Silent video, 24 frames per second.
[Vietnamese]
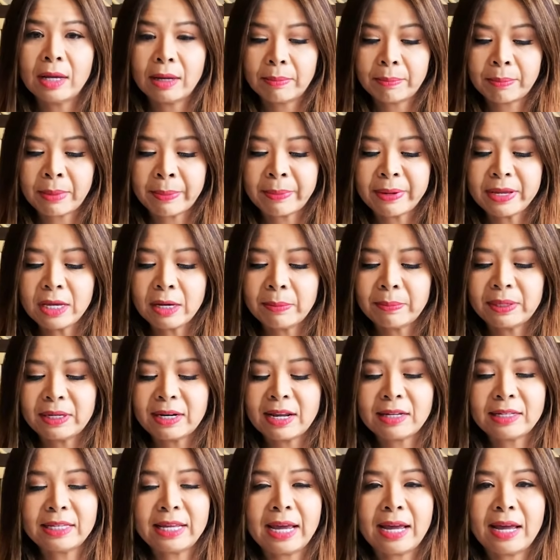mà bây giờ mình
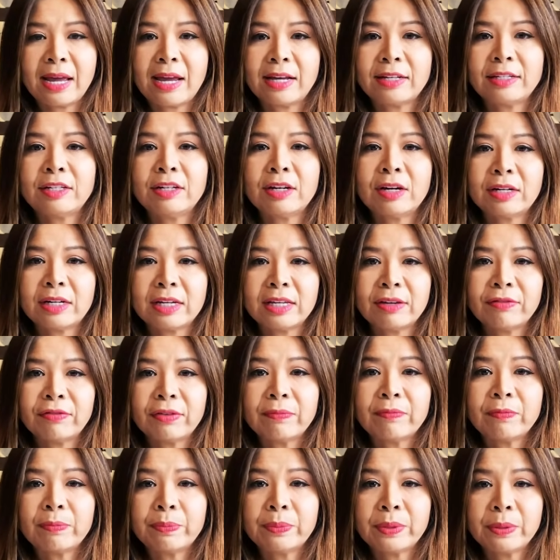đang gia hạn chờ cái giấy phép
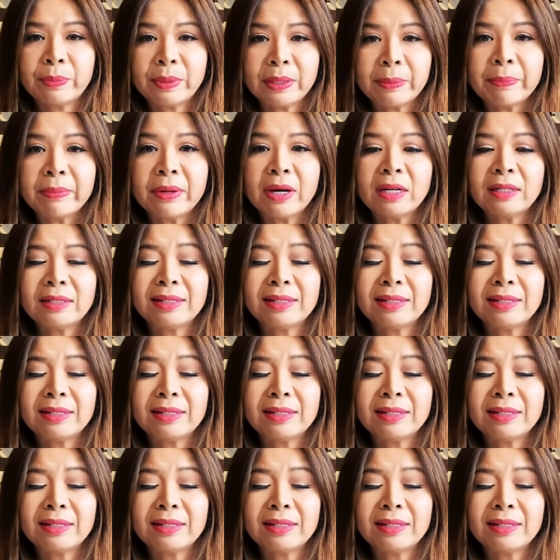permit mới,